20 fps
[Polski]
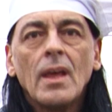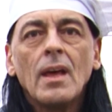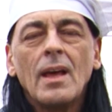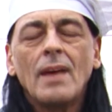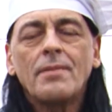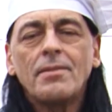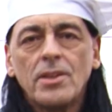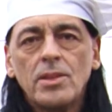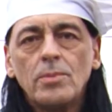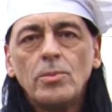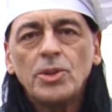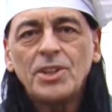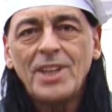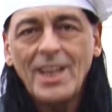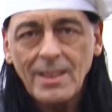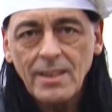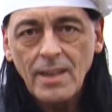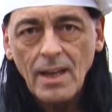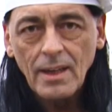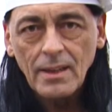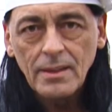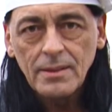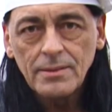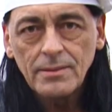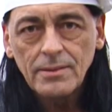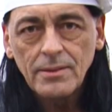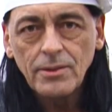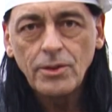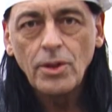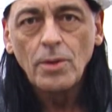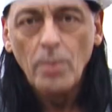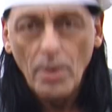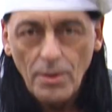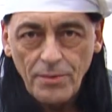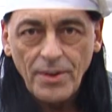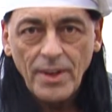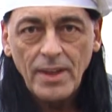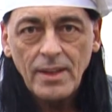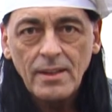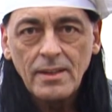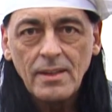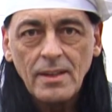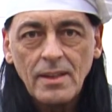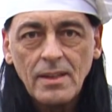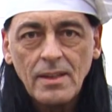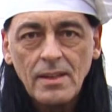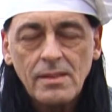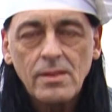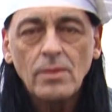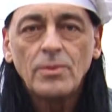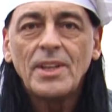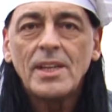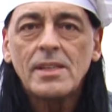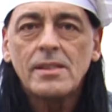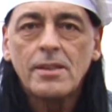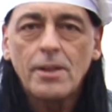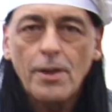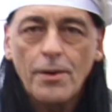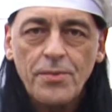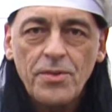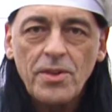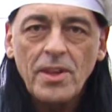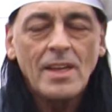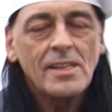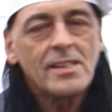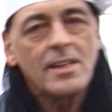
Jak wiadomo, dania domowe są najzdrowsze.